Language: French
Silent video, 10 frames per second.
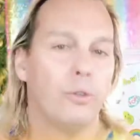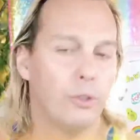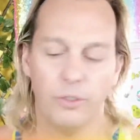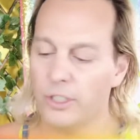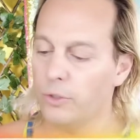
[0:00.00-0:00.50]

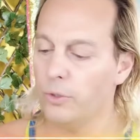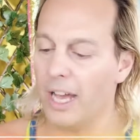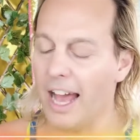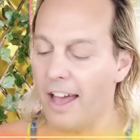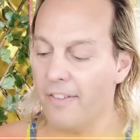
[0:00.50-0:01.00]
continue
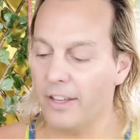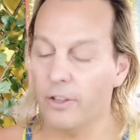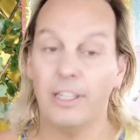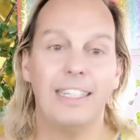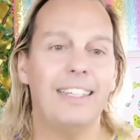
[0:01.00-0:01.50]
avec
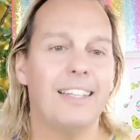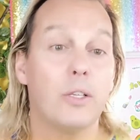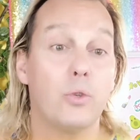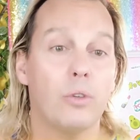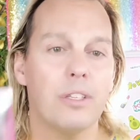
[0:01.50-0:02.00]
un kit à
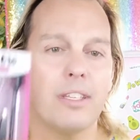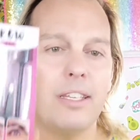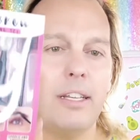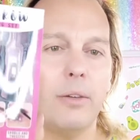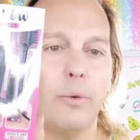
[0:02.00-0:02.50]

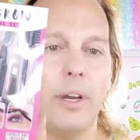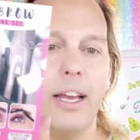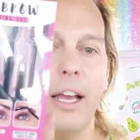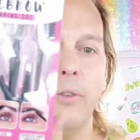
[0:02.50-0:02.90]
sourcils, ouais, à